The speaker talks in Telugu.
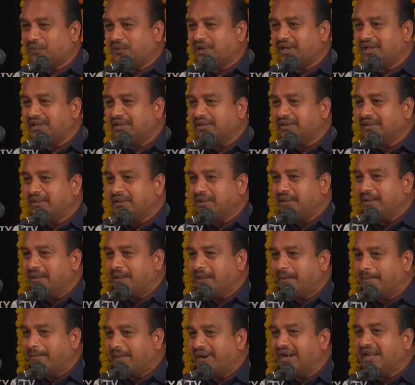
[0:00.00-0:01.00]
ఎక్కువ
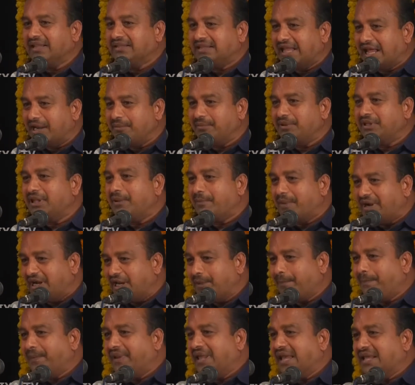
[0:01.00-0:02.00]
మళ్ళీ దాని మీద
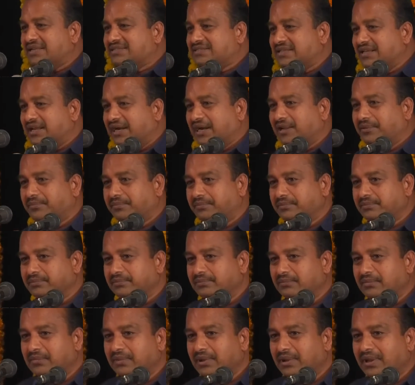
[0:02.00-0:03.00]
మళ్ళీ పిఆర్సీ ఇవ్వడం
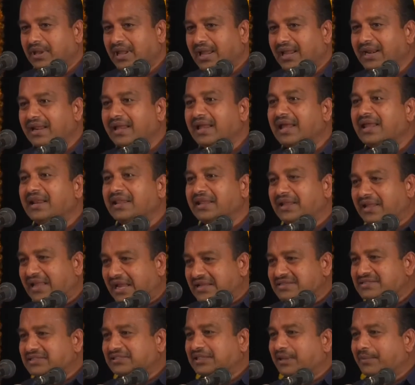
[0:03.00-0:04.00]
అనగానే
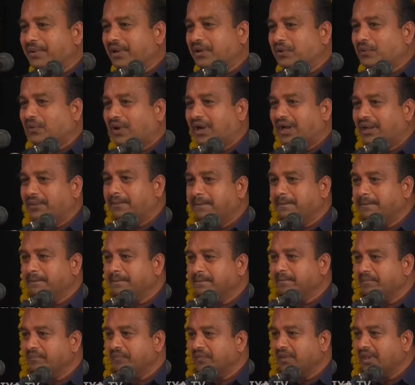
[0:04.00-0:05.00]
ఇంకా జీతం ఎక్కువ
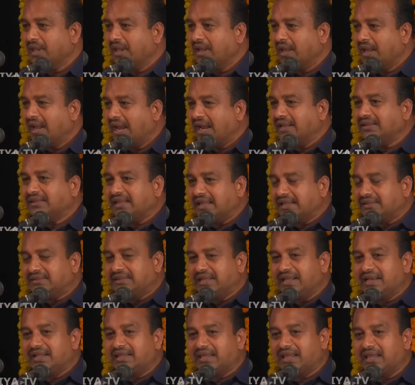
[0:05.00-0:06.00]
అయితే
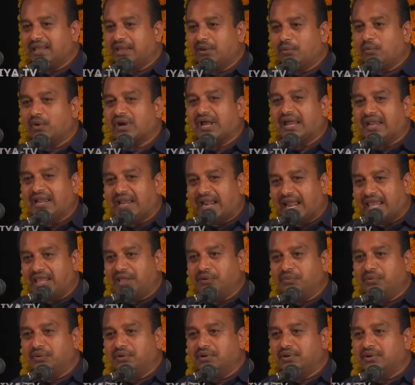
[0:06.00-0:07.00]
దీనికి ఒక
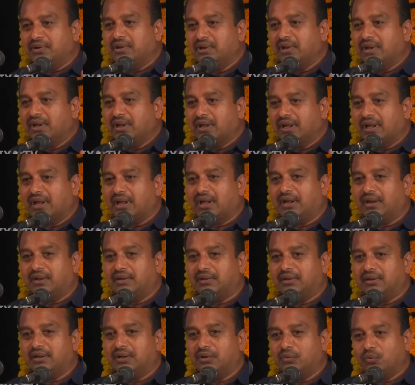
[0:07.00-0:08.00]
లైవ్
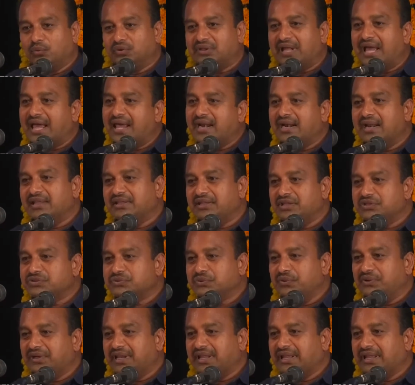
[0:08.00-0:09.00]
ఉదాహరణ
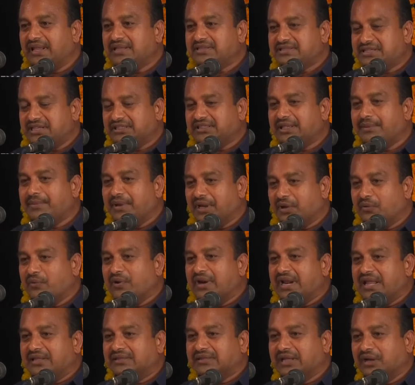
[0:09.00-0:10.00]
తీసుకుంటే జీతం
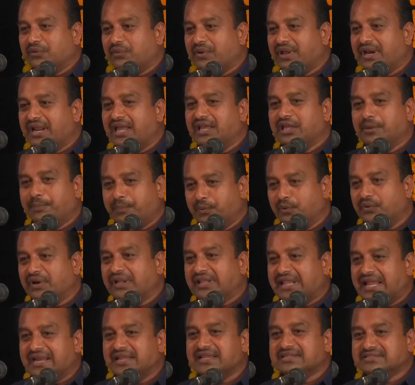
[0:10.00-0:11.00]
ఎక్కువనా తక్కువనా
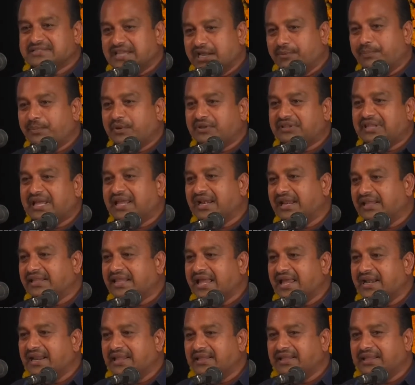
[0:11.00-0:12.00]
ఇప్పుడున్న దానికి సరిపోతా
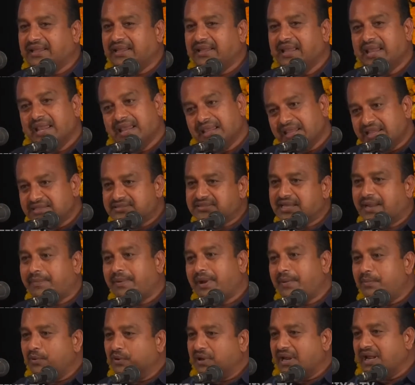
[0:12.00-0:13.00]
లేదా అనేది ఈ
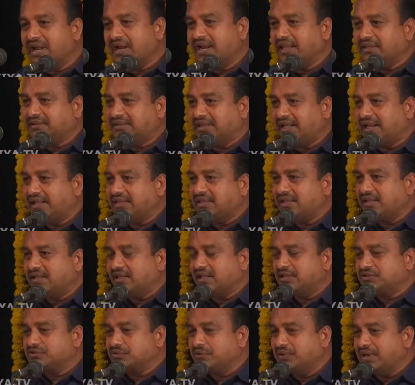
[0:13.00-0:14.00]
సభాముఖంగా నేను
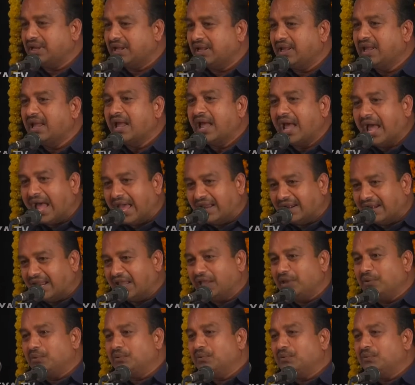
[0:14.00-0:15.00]
తెలియజేయదలుచుకున్నా ఆ
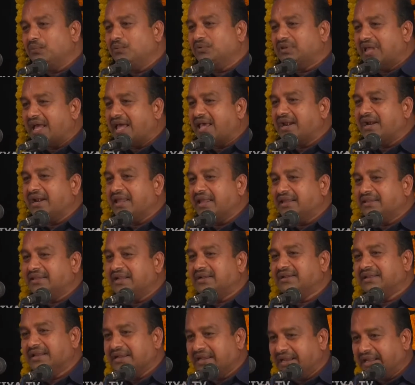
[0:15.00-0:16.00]
లైవ్ ఉదాహరణ
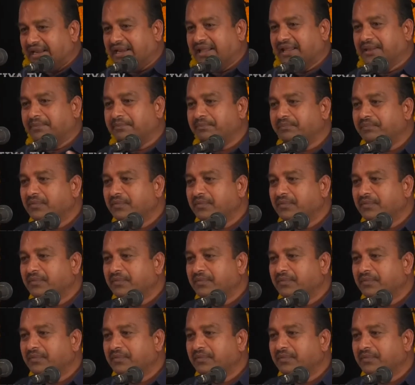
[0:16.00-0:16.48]
ఏంటంటే నేనే